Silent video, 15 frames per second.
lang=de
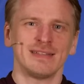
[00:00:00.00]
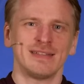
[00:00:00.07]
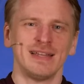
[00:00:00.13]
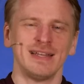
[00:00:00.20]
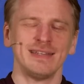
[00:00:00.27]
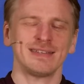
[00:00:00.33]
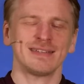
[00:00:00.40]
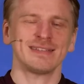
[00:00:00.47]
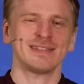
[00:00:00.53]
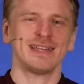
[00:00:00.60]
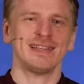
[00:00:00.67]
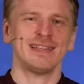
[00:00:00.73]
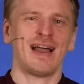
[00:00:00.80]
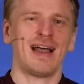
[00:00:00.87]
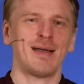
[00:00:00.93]
den ich
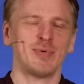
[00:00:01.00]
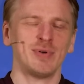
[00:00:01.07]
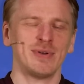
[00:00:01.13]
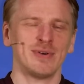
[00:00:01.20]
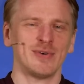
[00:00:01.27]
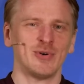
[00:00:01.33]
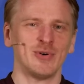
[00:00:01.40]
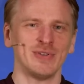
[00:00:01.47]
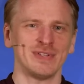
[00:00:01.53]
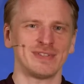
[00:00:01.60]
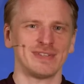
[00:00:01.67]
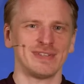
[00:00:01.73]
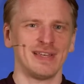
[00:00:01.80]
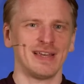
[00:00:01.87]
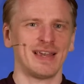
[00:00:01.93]
gesehen habe und
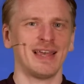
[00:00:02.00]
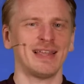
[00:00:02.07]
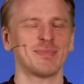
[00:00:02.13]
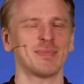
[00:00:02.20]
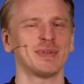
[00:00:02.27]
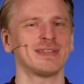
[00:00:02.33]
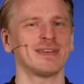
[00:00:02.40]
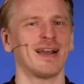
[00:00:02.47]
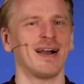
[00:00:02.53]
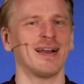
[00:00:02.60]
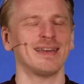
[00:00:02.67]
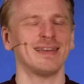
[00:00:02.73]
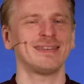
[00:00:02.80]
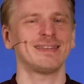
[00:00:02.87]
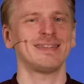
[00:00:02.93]
ihr kennt mich ja.
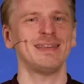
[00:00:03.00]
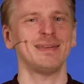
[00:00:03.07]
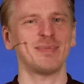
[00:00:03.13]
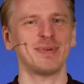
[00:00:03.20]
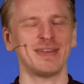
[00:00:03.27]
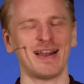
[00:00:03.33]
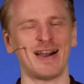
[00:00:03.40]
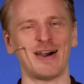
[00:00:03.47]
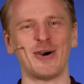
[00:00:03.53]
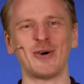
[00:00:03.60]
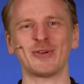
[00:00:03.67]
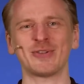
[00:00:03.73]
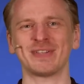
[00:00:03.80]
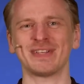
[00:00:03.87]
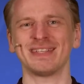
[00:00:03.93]
Ich liebe ja
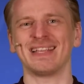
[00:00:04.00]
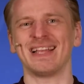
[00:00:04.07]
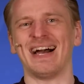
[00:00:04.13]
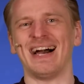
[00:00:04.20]
auch den